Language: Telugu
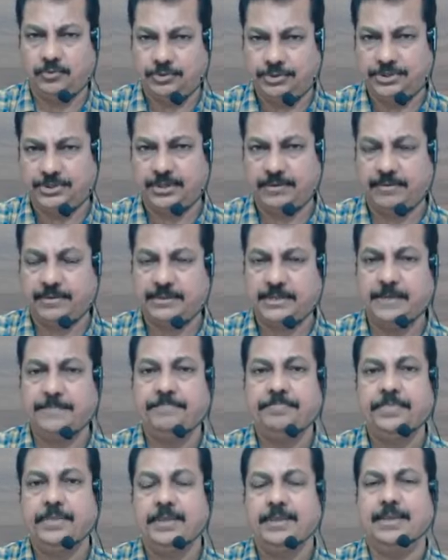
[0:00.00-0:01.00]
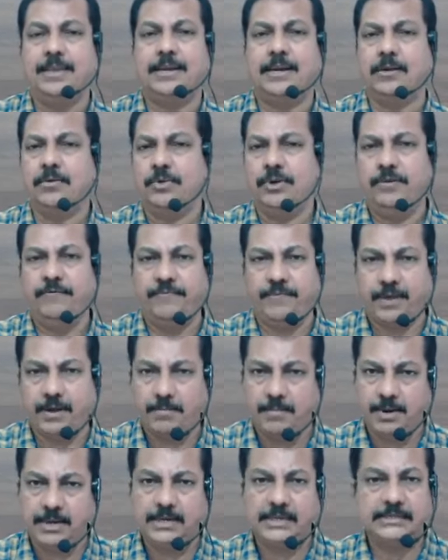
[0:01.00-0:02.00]
వచ్చిన తర్వాత ఇక్కడ కొన్ని
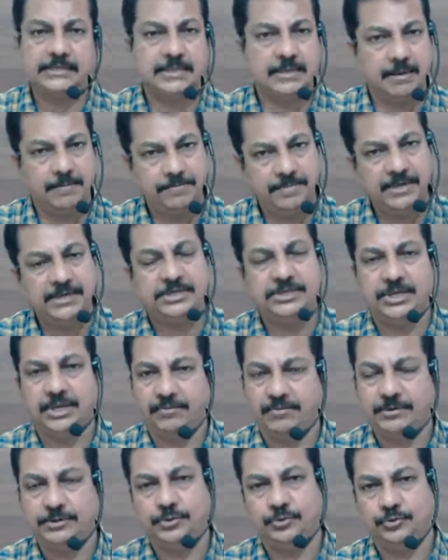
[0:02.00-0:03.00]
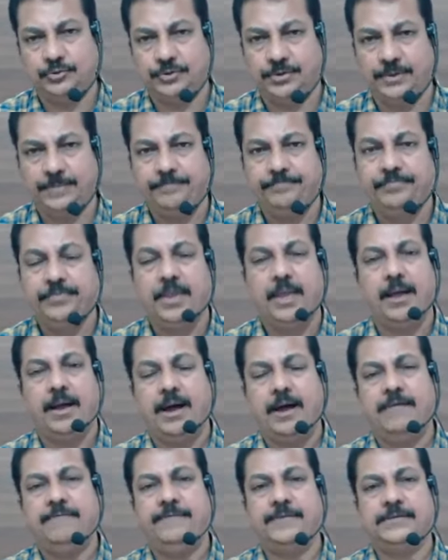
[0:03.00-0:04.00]
ఫార్మాలిటీస్ కంప్లీట్ చేయవలసి ఉంటుంది
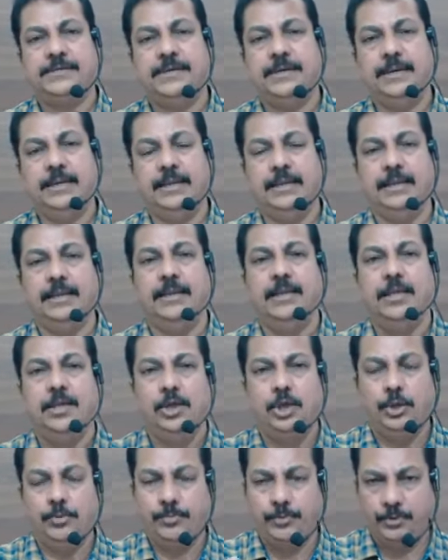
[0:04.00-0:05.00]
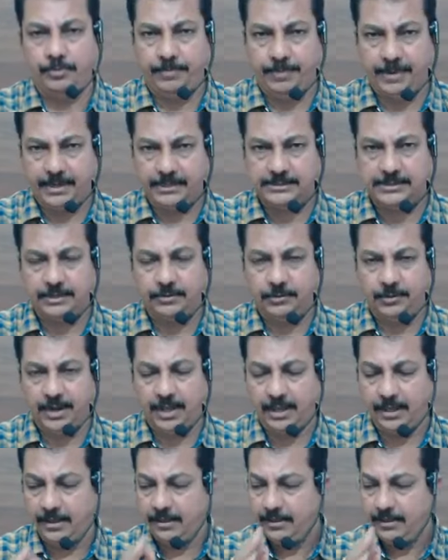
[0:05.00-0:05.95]
ఆ ఫెసిలిటీ ఇప్పుడు బ్రాజిల్ కూడా